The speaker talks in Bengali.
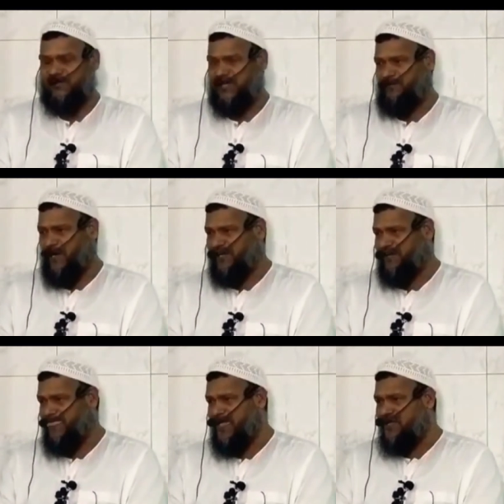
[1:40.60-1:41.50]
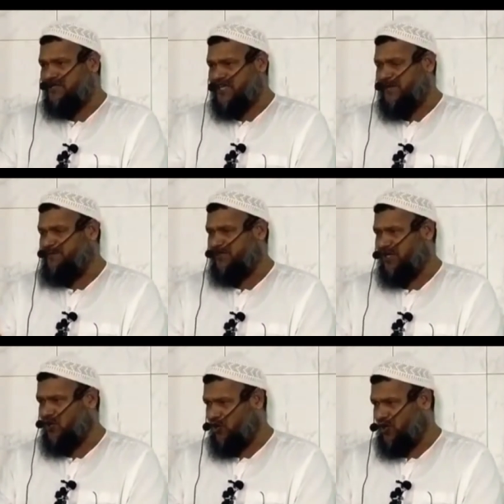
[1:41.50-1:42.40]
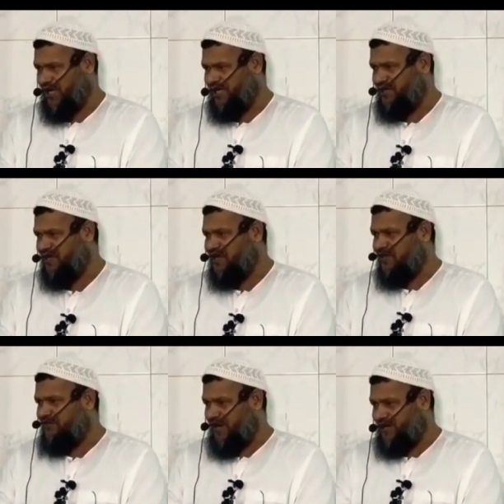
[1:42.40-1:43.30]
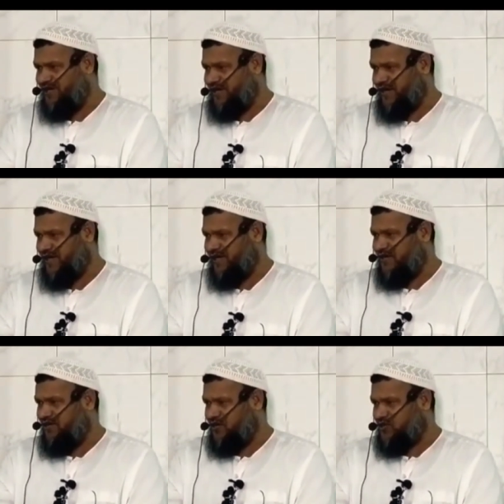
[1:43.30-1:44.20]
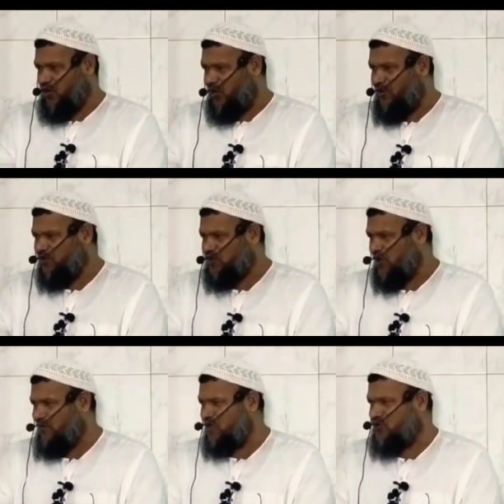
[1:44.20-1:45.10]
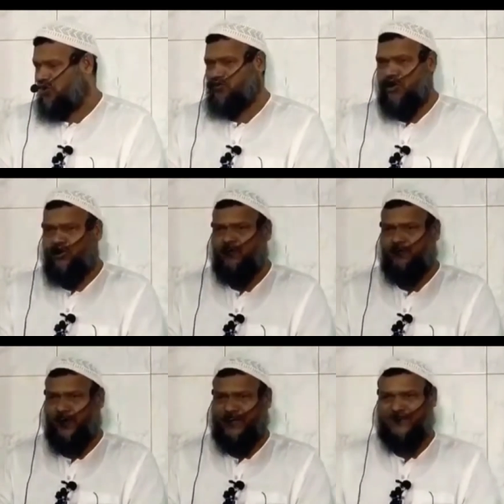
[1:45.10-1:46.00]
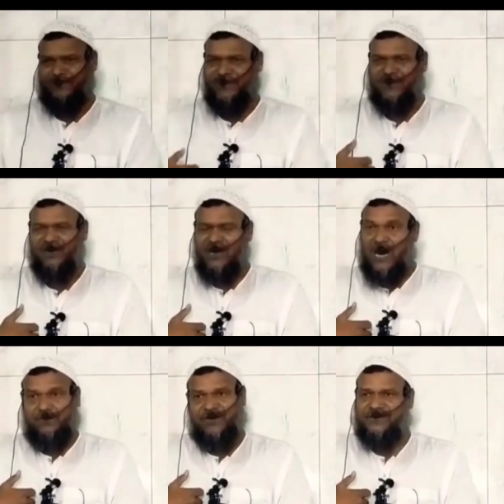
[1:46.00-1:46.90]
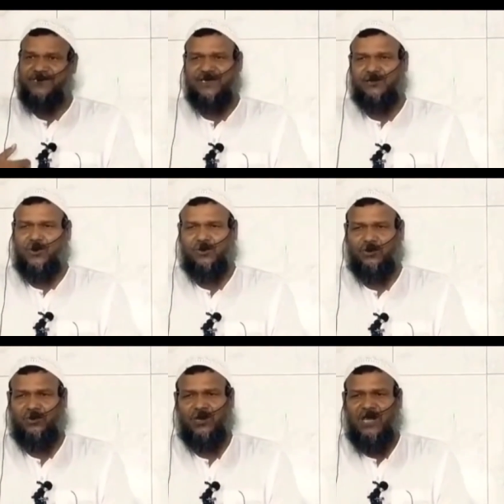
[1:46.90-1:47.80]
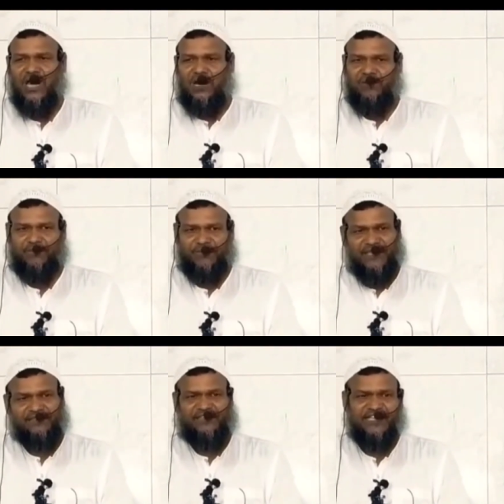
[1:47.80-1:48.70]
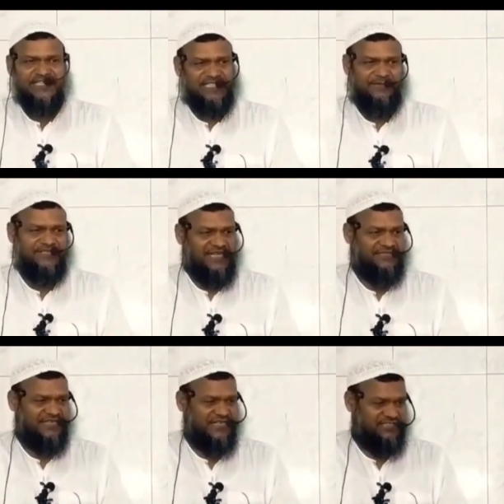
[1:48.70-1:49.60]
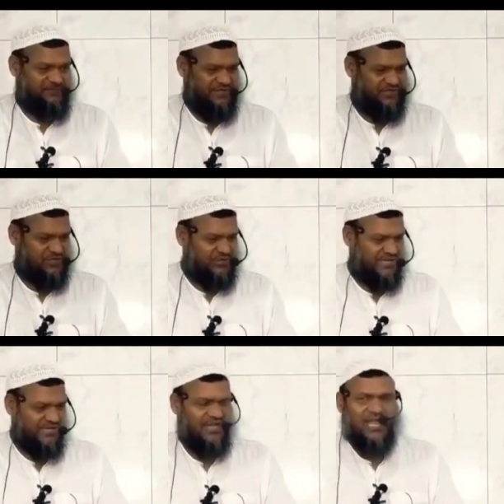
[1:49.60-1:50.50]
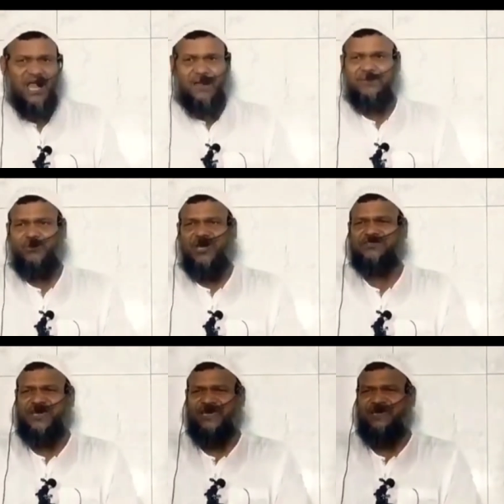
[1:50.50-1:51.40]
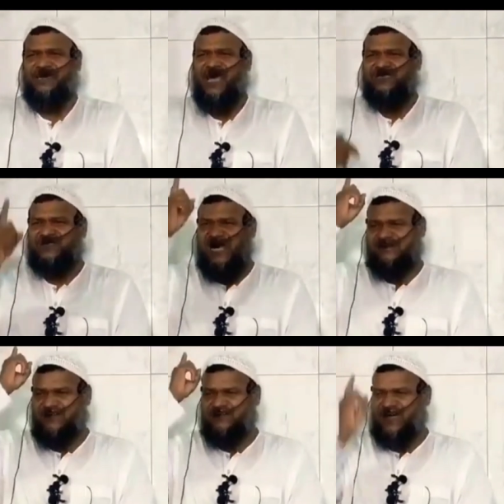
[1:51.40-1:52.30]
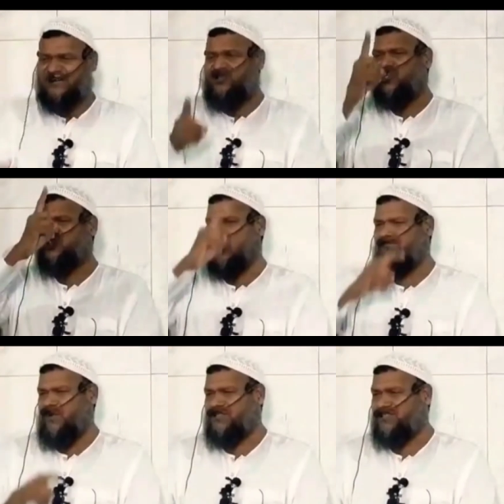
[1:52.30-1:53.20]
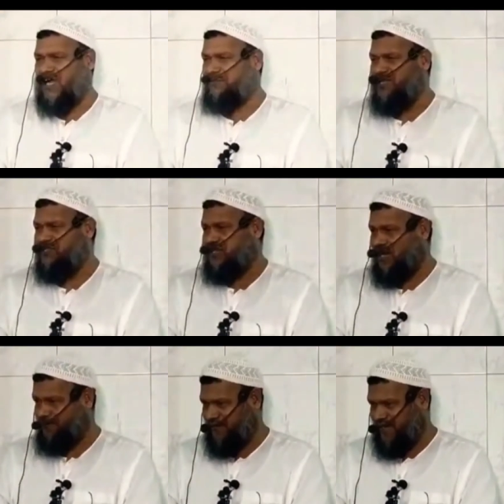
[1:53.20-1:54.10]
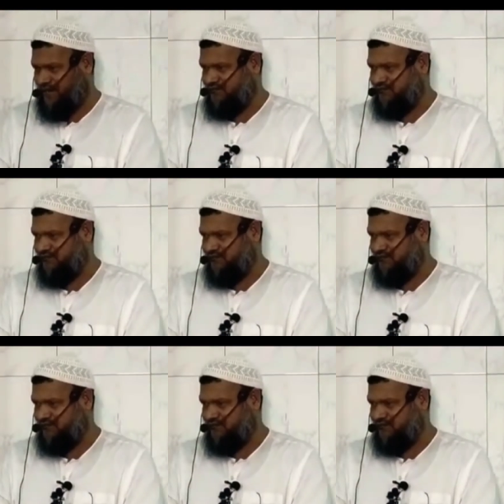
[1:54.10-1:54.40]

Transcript: পাতার পানি যেই পাতা নড়লেই পানিতে টলমল টলমল কখন পড়ে যাবে আমি নিজেকে কখনো আমার ভিত্তি হিসাবে জাতির কাছে পেশ করিনি আমি বলেছি জাতির জাতীয় সম্পদ জামিয়া সালাফিয়া